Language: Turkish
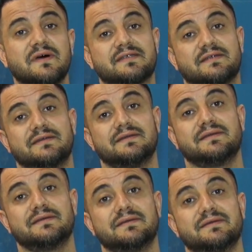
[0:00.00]
var
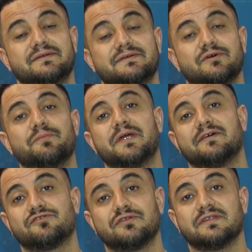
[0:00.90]
e,
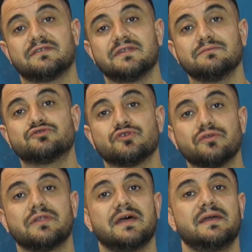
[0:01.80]
operasyon hattında. Bu
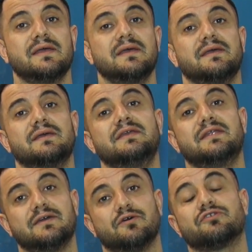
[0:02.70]
sonda e,
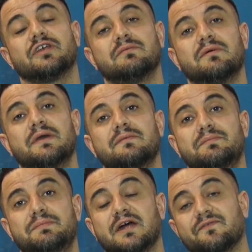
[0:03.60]
yine ortalama
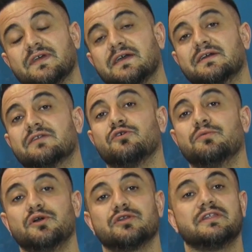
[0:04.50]
bir hafta kadar
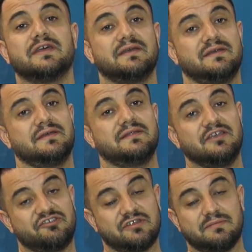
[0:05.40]
o bölgede e,
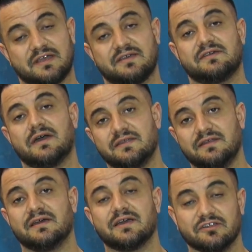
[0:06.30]
değiştirmek
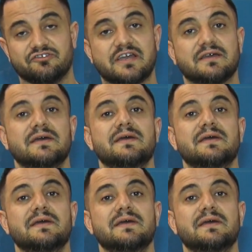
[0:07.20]
kaydıyla kalacak.